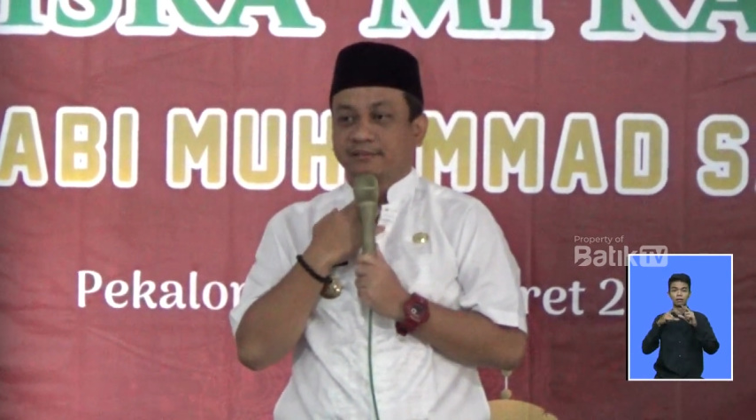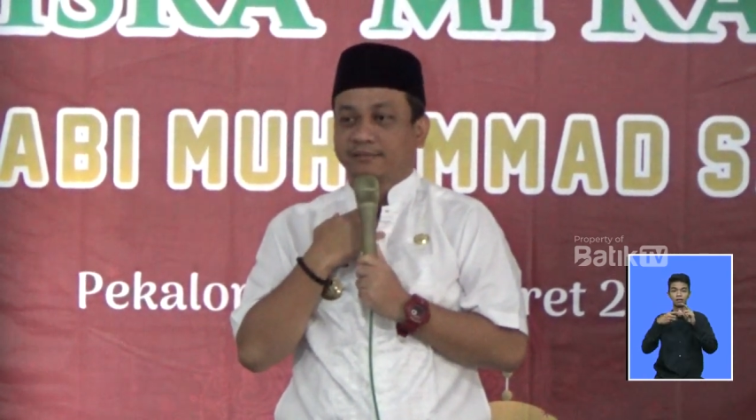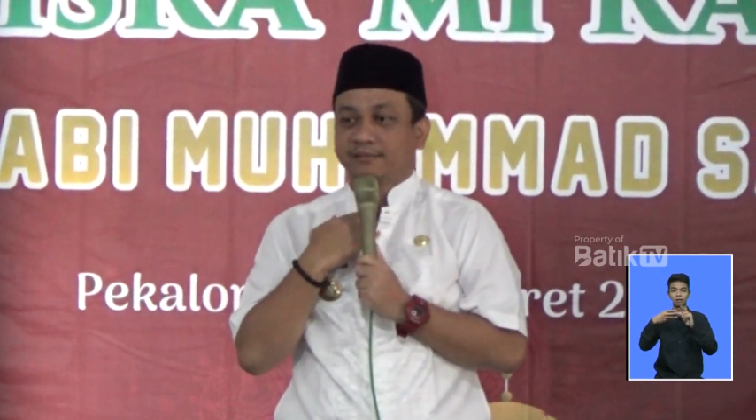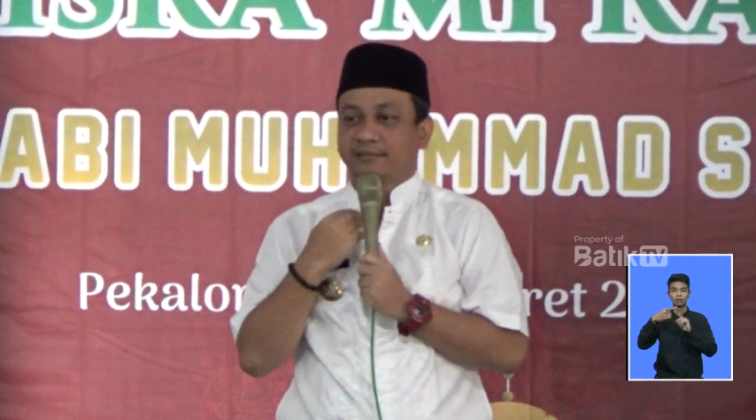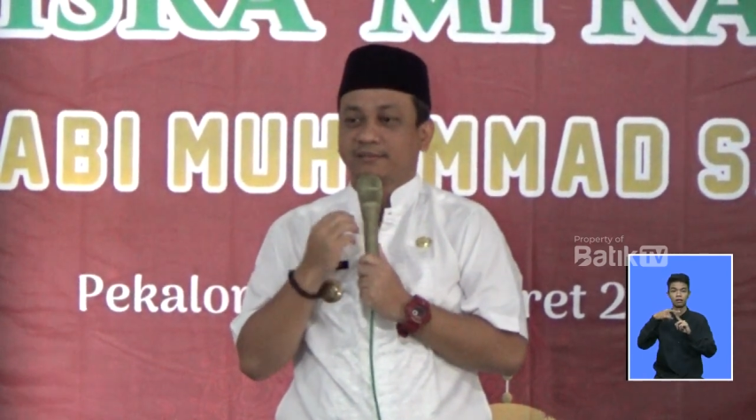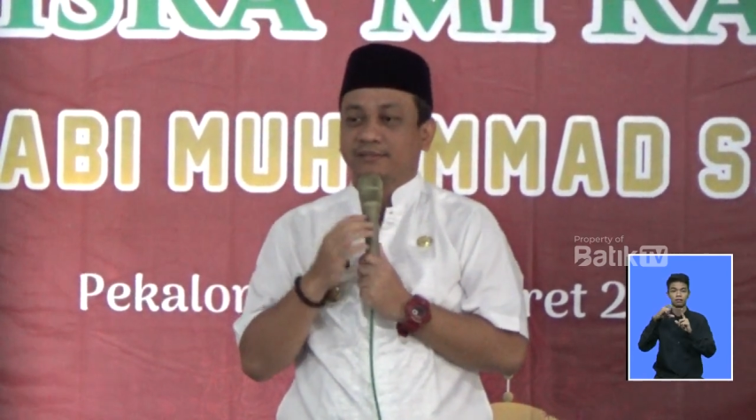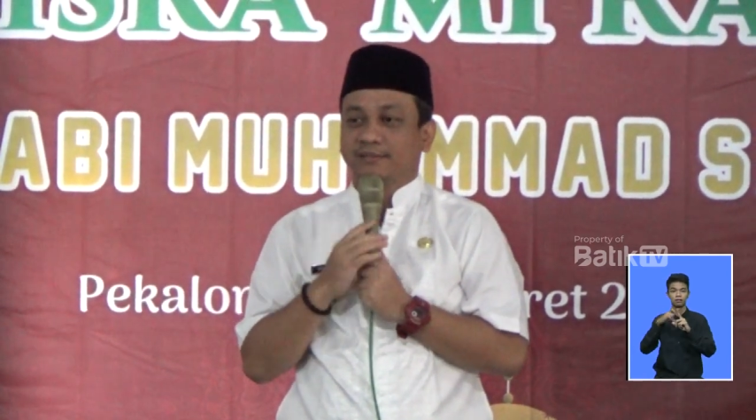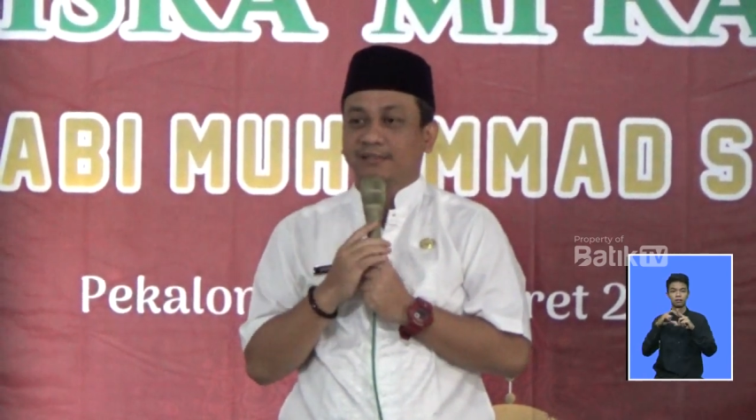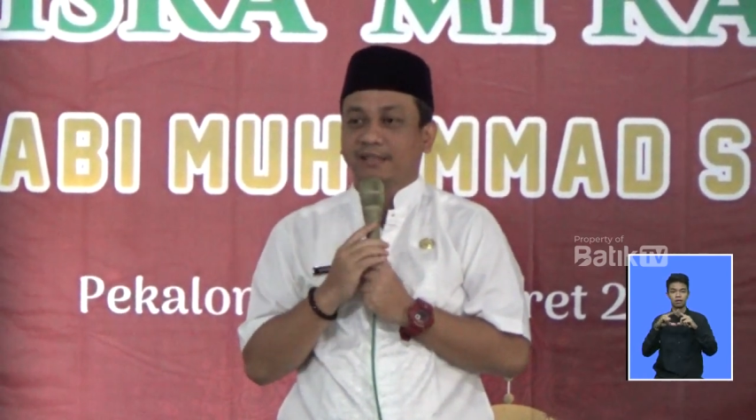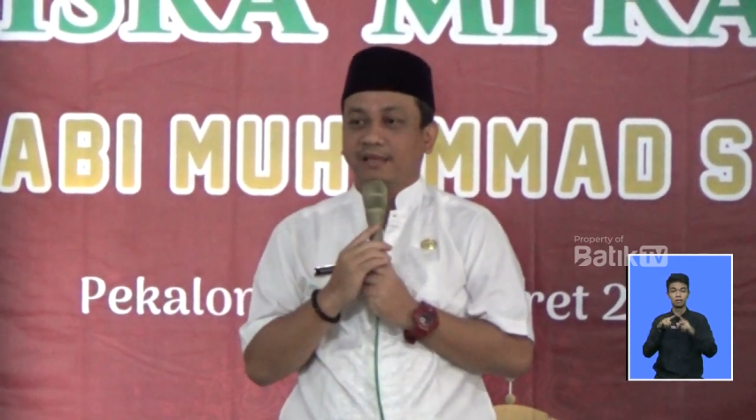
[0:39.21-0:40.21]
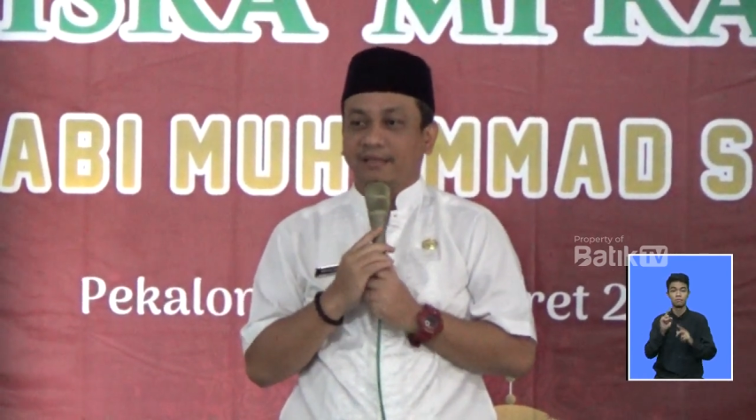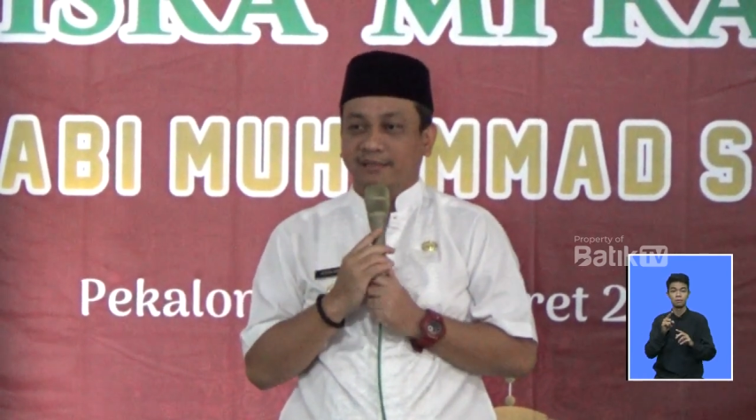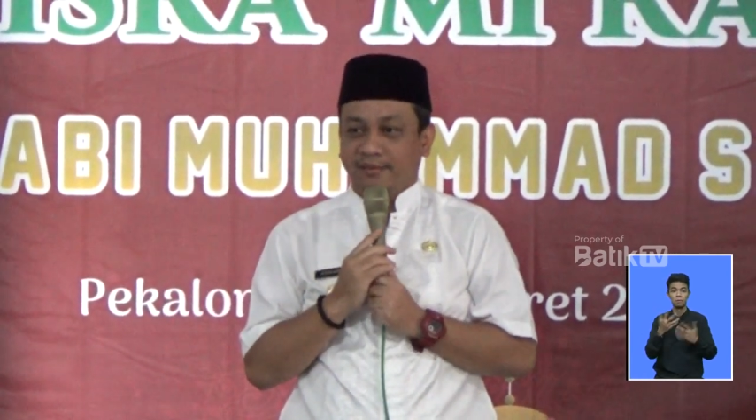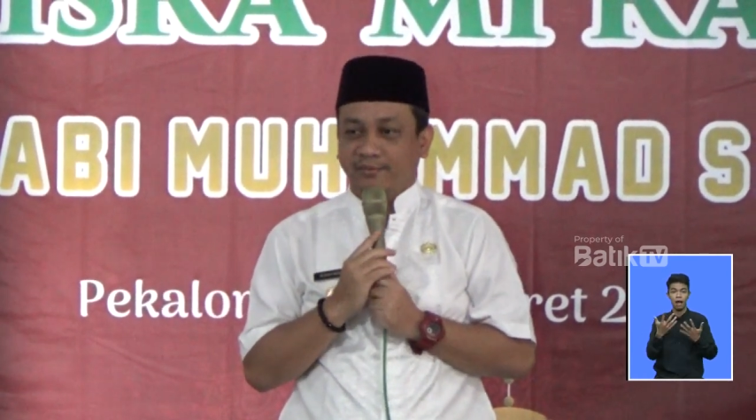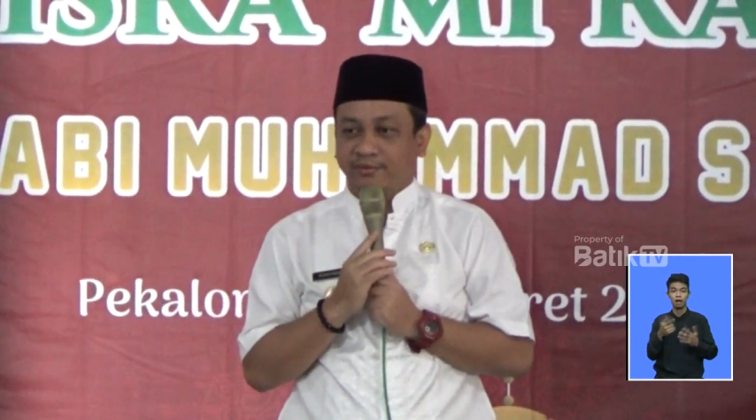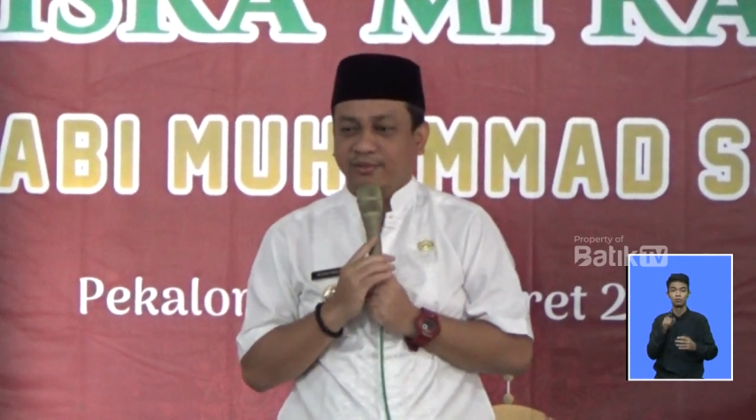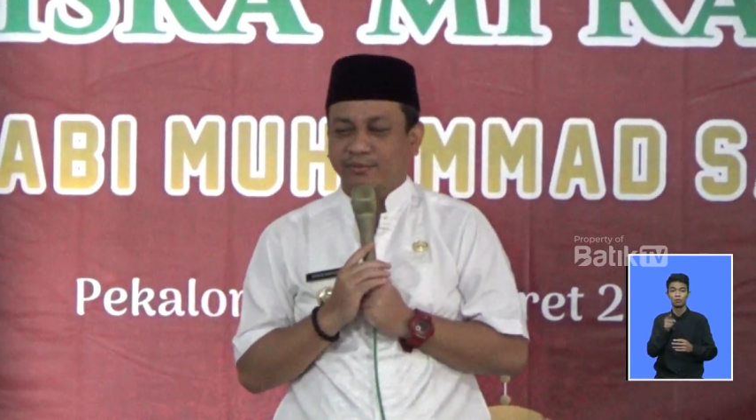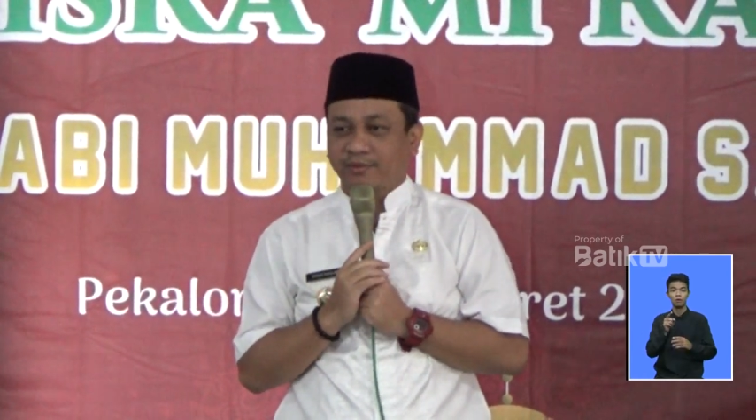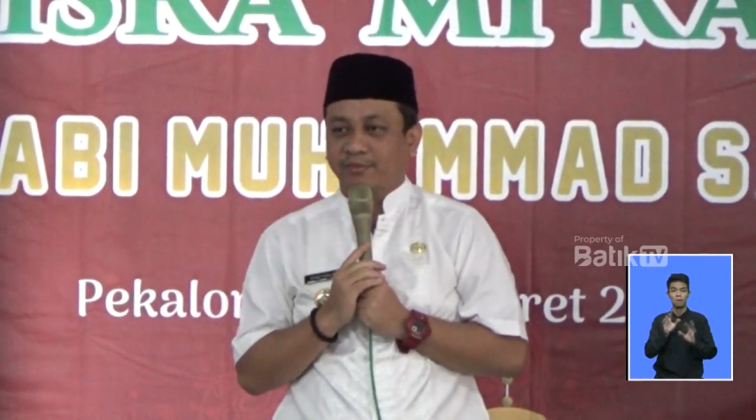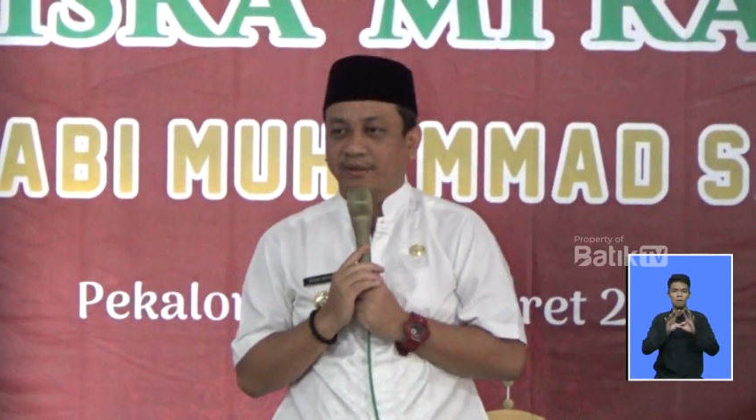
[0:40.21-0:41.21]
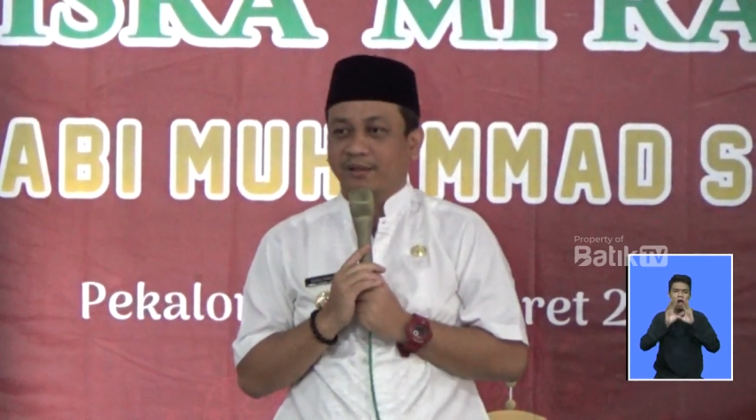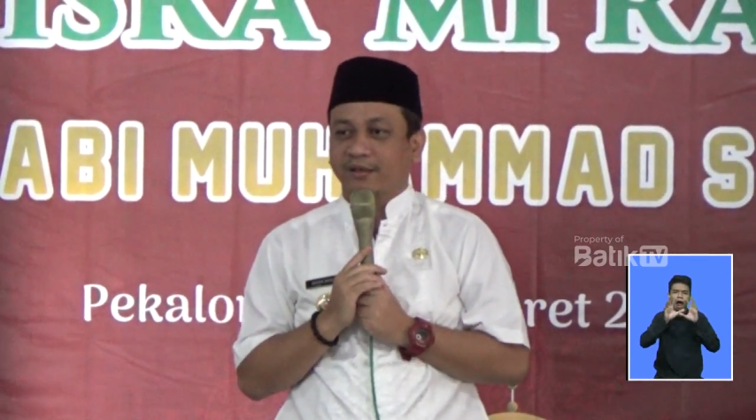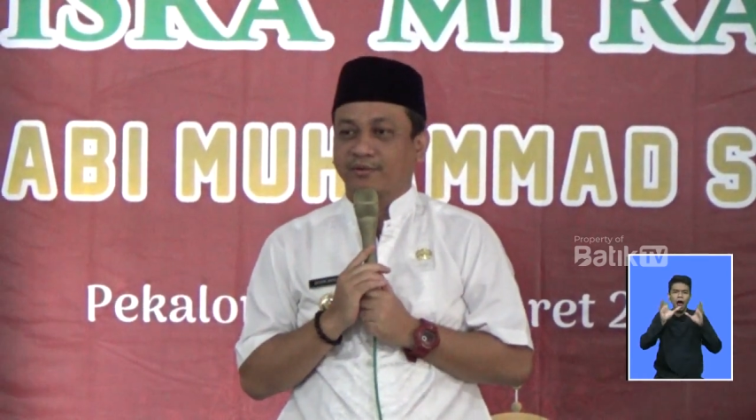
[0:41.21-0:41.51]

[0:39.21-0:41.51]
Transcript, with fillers: jamaahnya merupakan pegawai ASN.